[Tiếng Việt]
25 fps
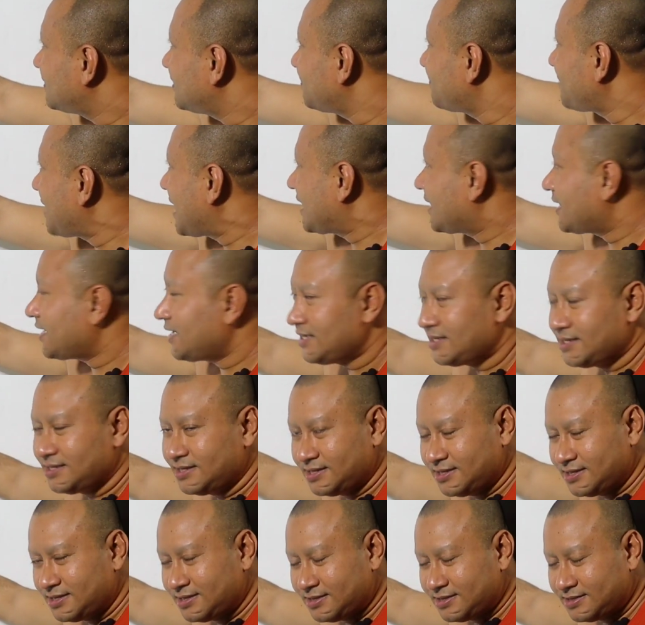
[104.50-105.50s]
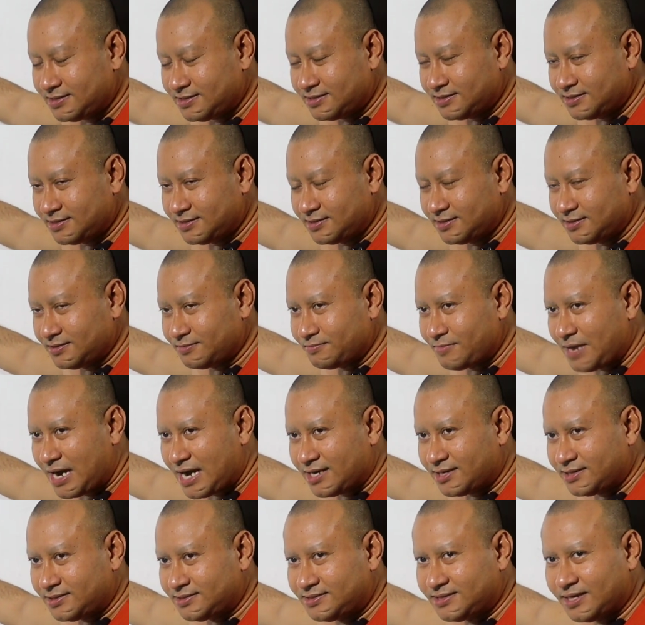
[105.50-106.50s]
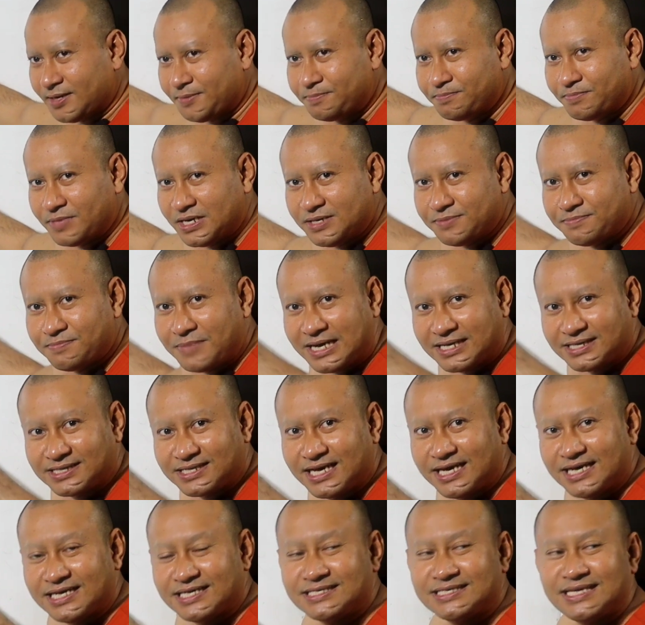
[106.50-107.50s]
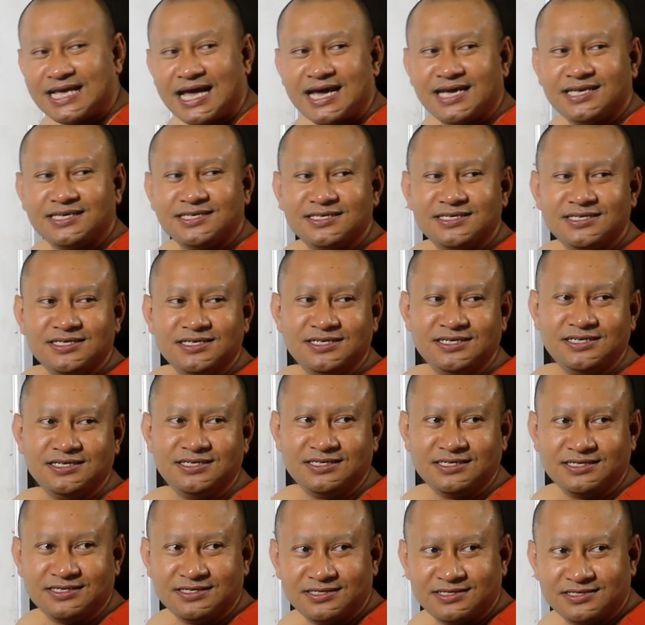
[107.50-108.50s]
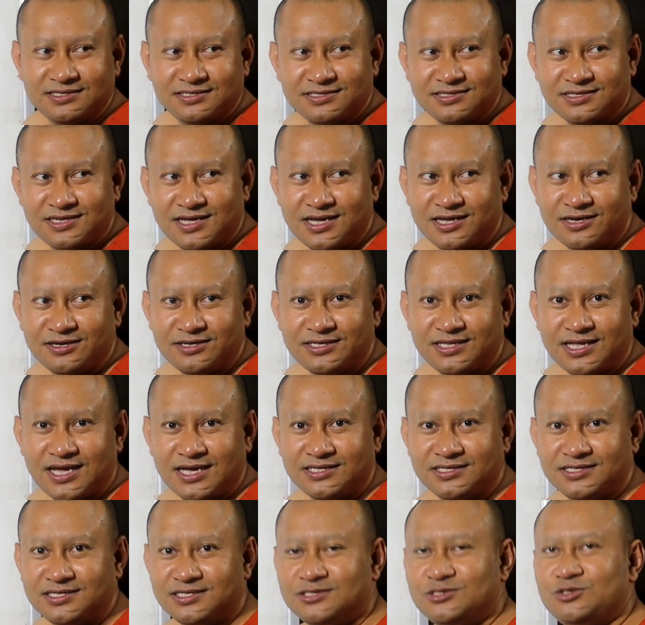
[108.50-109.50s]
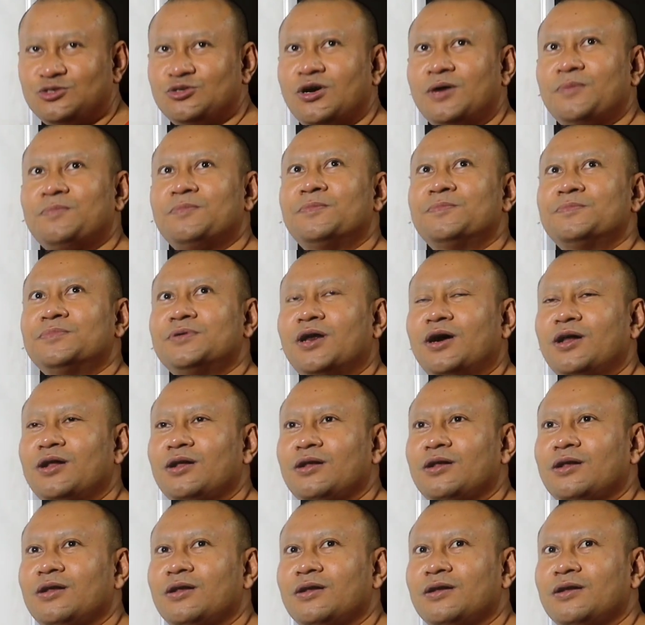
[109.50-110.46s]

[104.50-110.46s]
để bàn ấy bàn chầm bậy bạch thề xa dương là để thà dương chộp nồi